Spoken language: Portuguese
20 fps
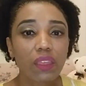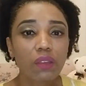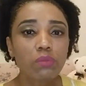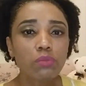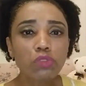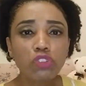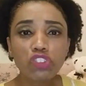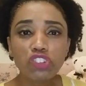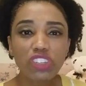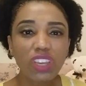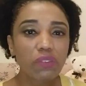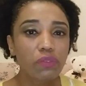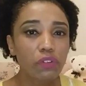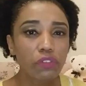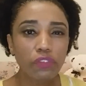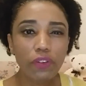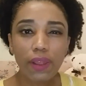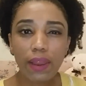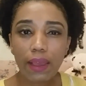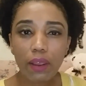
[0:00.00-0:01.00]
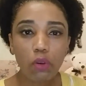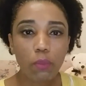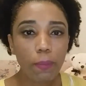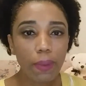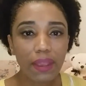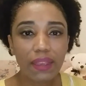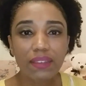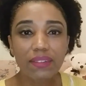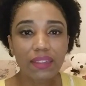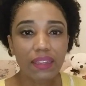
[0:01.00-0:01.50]
Um dia eu vou falar com
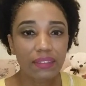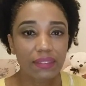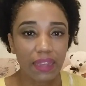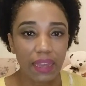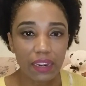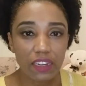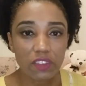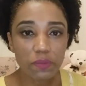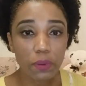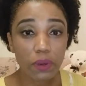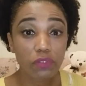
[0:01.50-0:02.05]
mais detalhes